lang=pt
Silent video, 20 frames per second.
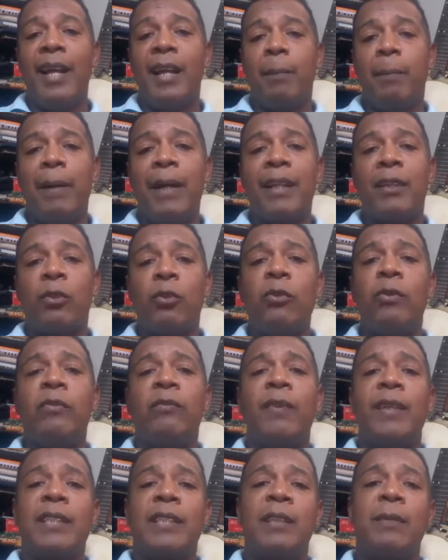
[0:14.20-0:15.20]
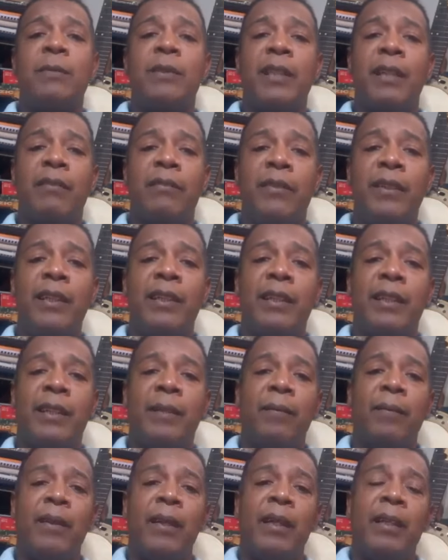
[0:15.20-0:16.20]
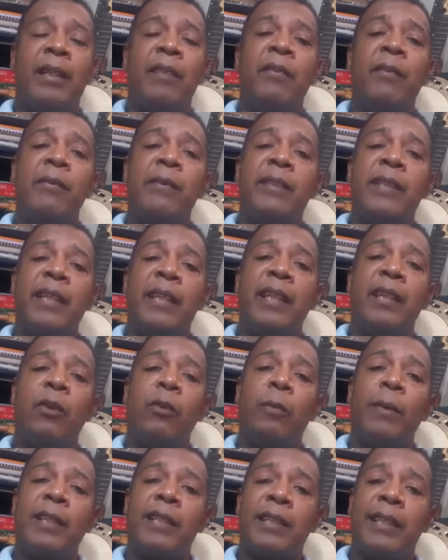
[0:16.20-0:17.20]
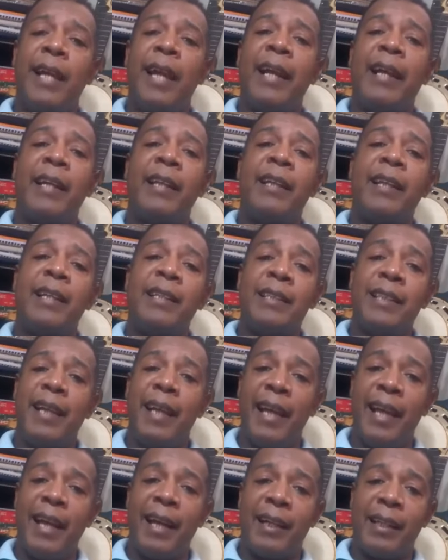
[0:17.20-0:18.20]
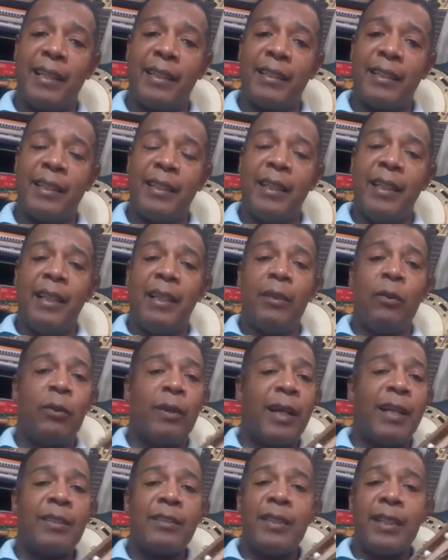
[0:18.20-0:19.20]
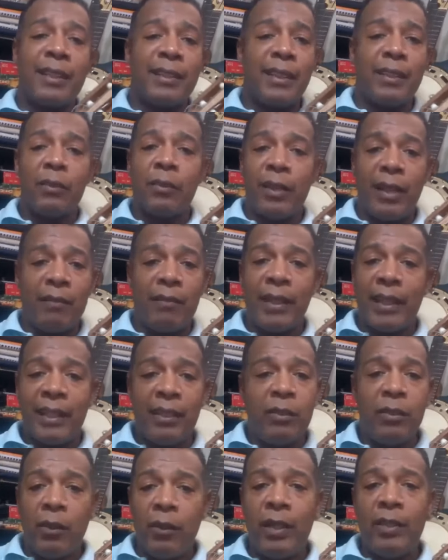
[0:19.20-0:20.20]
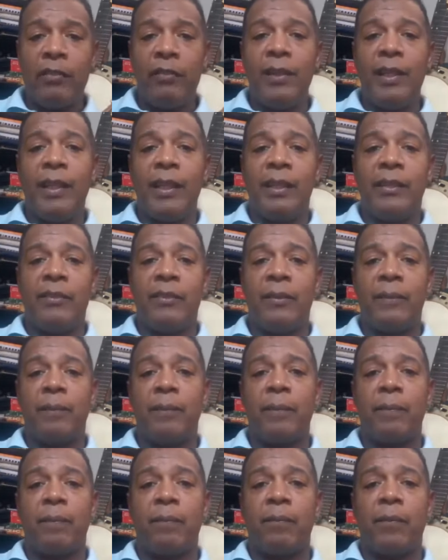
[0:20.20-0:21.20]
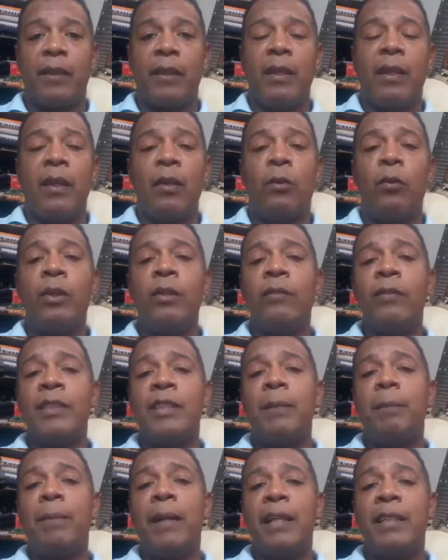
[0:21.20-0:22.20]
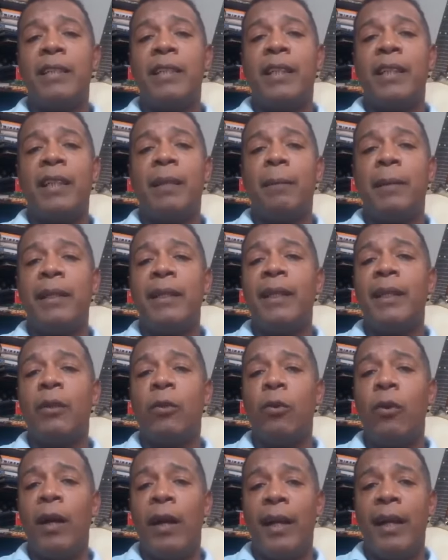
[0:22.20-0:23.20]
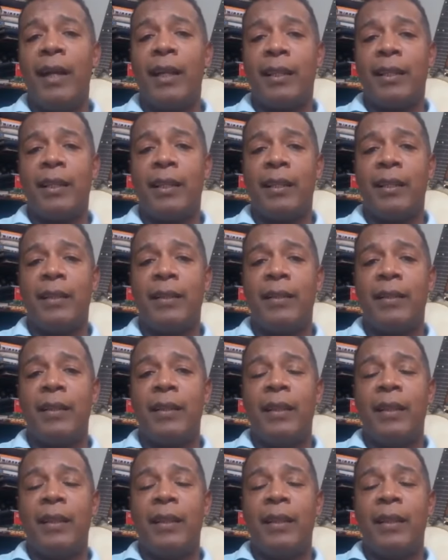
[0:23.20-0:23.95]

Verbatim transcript: É que para tudo que façamos na vida, devemos seguir algumas técnicas e regras. No caso do cavaquinho não é diferente. Quando você pratica da maneira correta